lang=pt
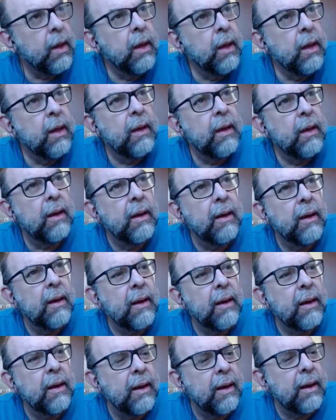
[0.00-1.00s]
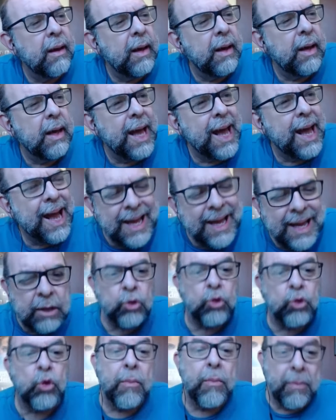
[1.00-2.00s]
é, é, a
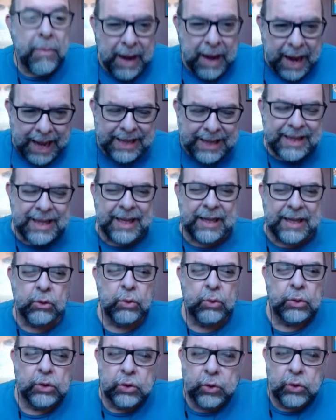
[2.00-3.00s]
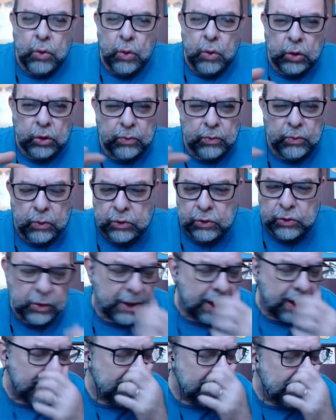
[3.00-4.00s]
retomada do esgoto
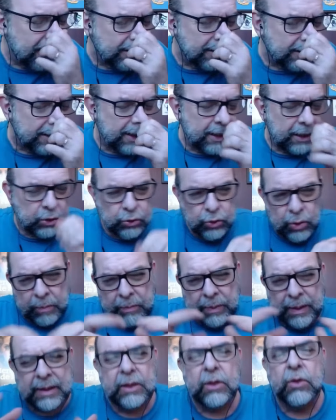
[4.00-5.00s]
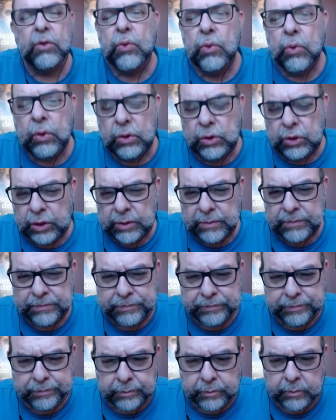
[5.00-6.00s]
bolsonarista na sua plenitude.
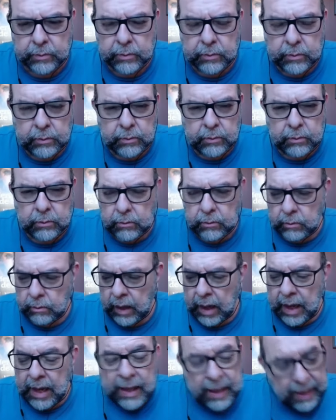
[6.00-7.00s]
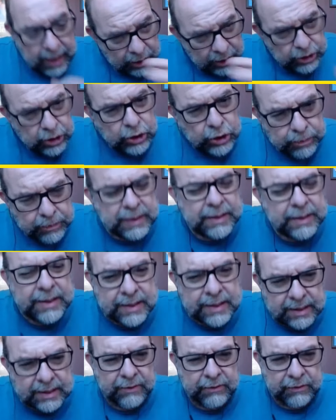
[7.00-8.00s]
E a gente
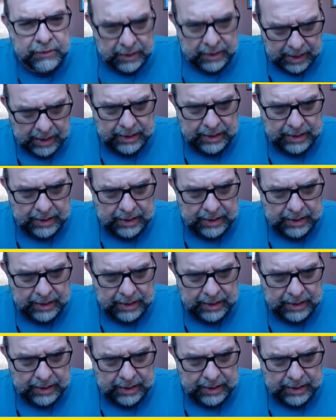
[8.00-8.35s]
precisa falar